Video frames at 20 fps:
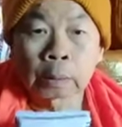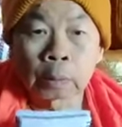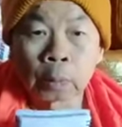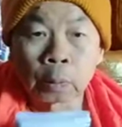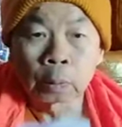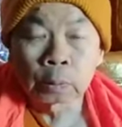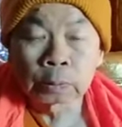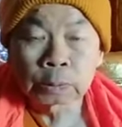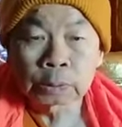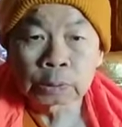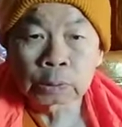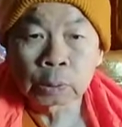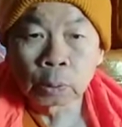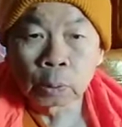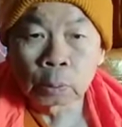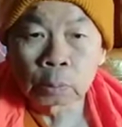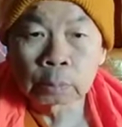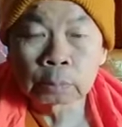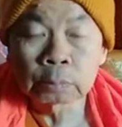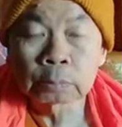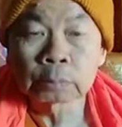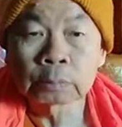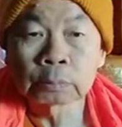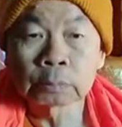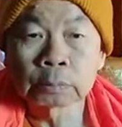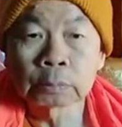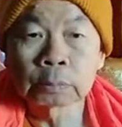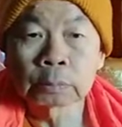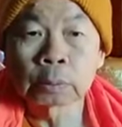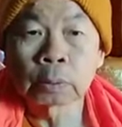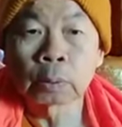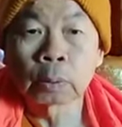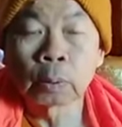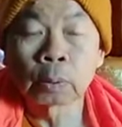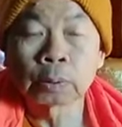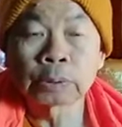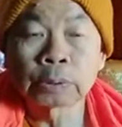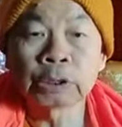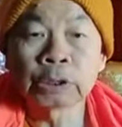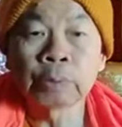ของของขอ
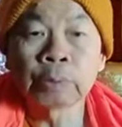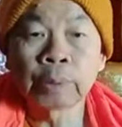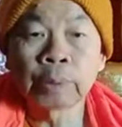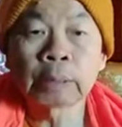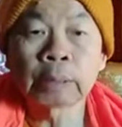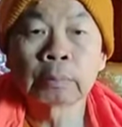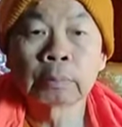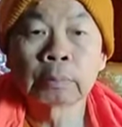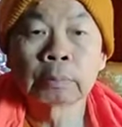งชีวิต